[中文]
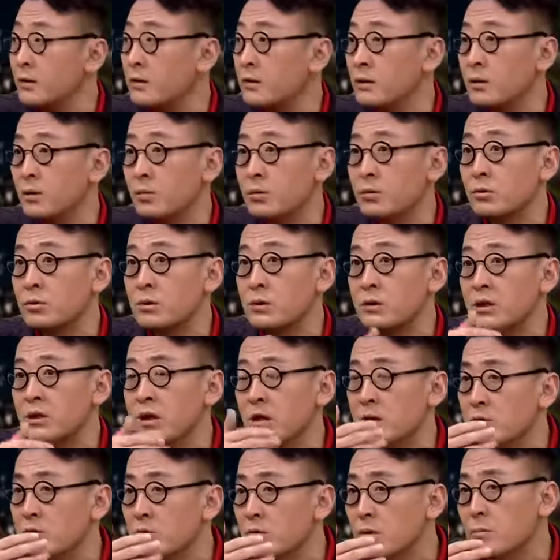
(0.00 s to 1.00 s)
你知道吗？所以
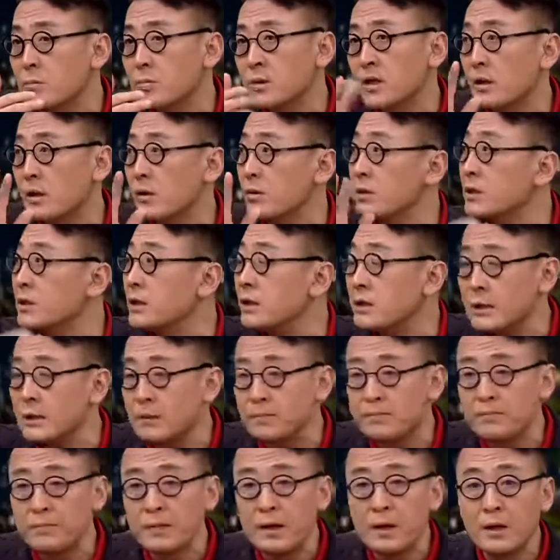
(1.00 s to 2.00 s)
见人觉得不太好接
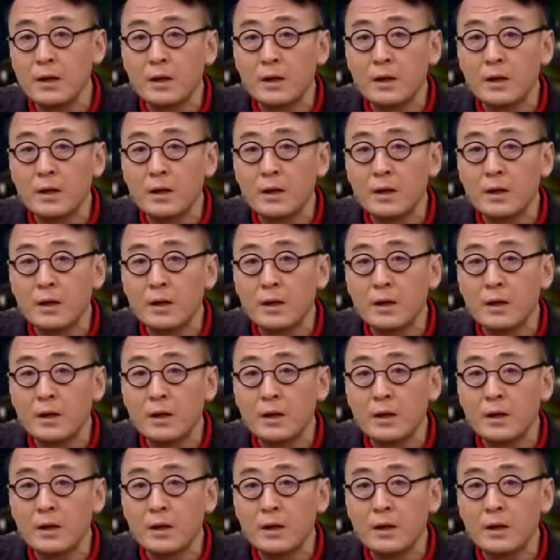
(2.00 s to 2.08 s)
近。